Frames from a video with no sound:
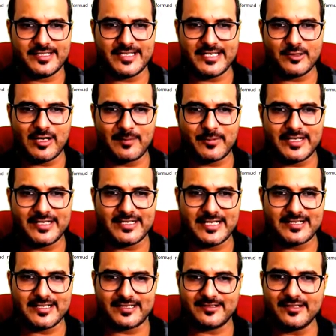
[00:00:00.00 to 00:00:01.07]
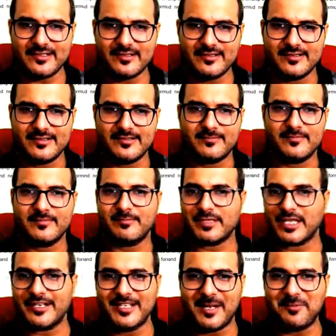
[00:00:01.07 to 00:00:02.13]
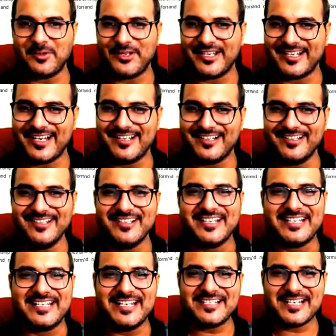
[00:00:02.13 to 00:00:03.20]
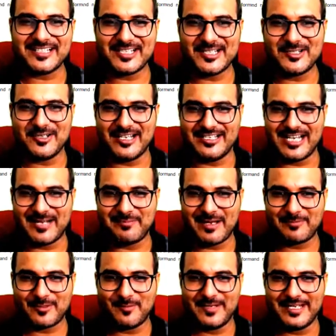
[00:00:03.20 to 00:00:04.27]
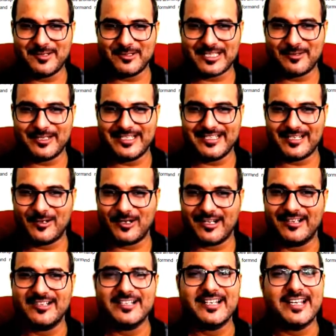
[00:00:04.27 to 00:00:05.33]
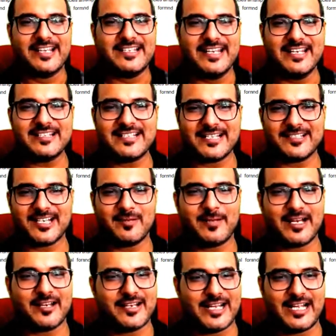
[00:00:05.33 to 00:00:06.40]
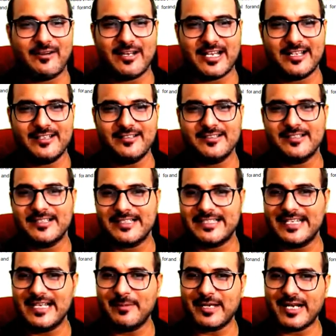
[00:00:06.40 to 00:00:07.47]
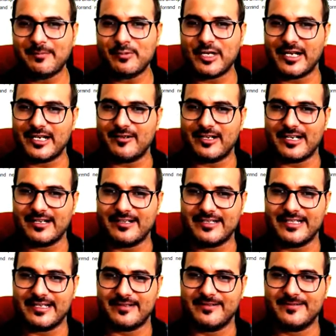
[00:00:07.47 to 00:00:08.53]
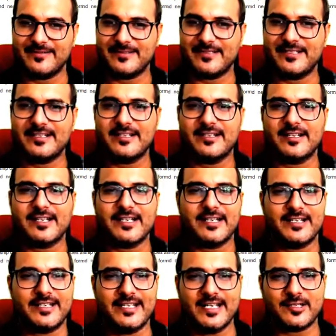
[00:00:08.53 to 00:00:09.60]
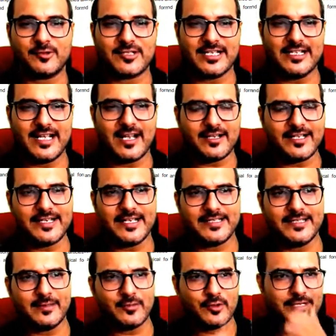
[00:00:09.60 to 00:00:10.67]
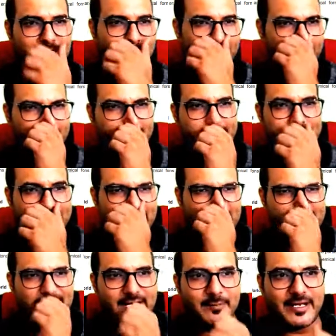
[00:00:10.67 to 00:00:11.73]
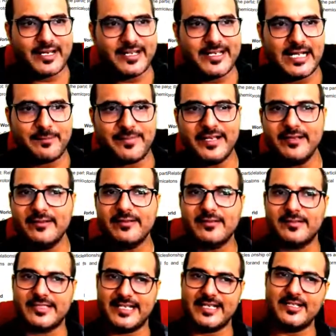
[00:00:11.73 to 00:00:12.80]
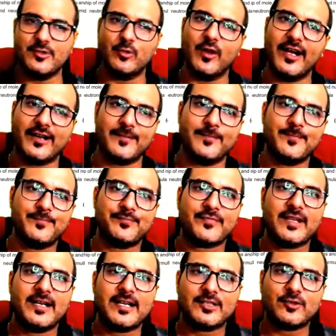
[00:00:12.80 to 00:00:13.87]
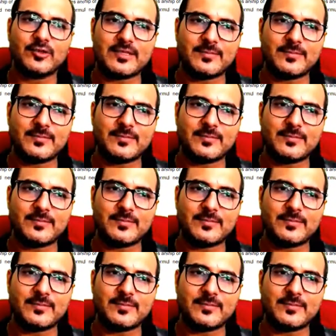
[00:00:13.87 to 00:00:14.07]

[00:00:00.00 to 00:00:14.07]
ये जो आपका दिख रहा है सेक्टर पता नहीं आपको दिख रहा है कि नहीं ये सेक्टर जो है जहाँ पर आपको ब्लिंक होता हुआ दिख रहा होगा ये सेक्टर हमारा नया वाला है ये हमारा पुराना वाला है ये ठीक है तो चलिए आके देखते हैं हम लोग यहाँ पे कि क्या क्या हमारा यहाँ पे चेंज हुआ है तो